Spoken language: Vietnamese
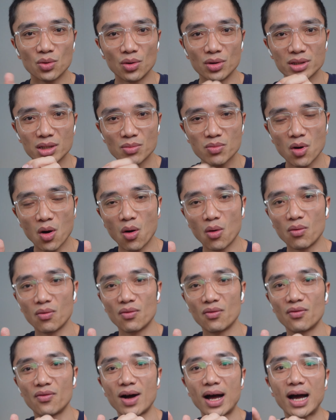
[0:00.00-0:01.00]
của chống
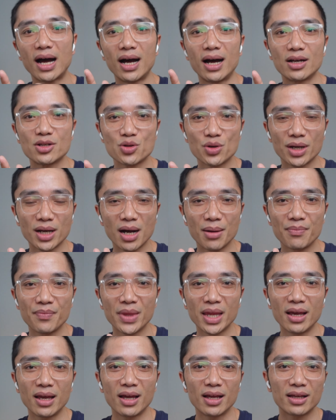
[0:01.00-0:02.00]
ồn và xuyên âm
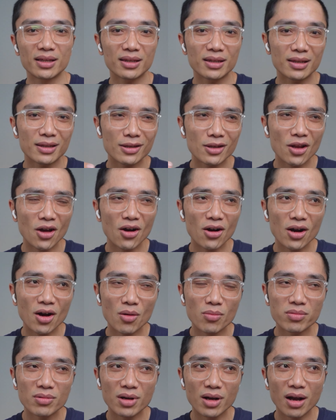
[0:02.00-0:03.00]
nó
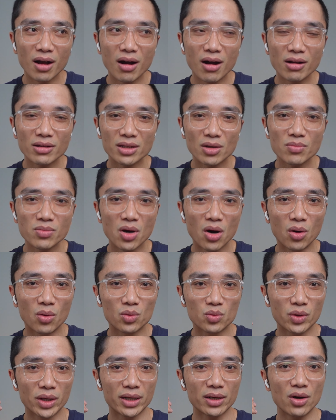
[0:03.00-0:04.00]
không có chống
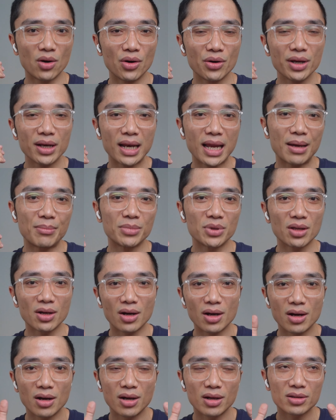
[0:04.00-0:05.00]
ồn tuyệt đối làm
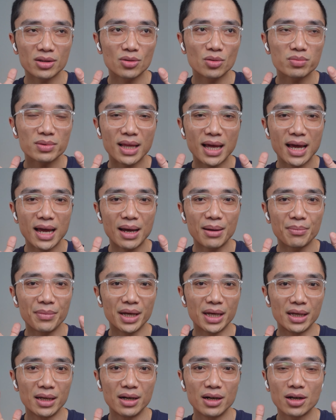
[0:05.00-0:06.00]
cho chúng ta
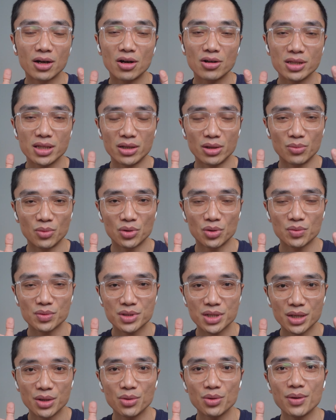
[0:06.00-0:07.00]
bị hơi khó chịu một chút
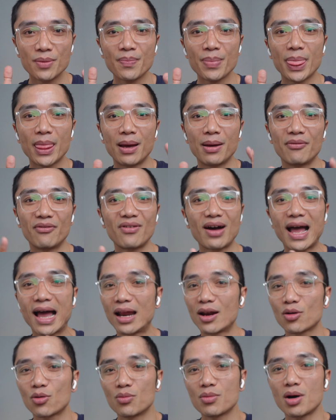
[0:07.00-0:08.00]
xíu
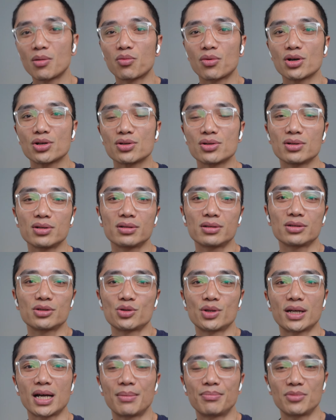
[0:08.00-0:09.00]
và nó cũng không có
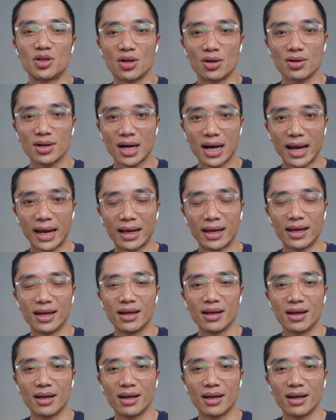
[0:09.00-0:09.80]
xuyên âm rõ ràng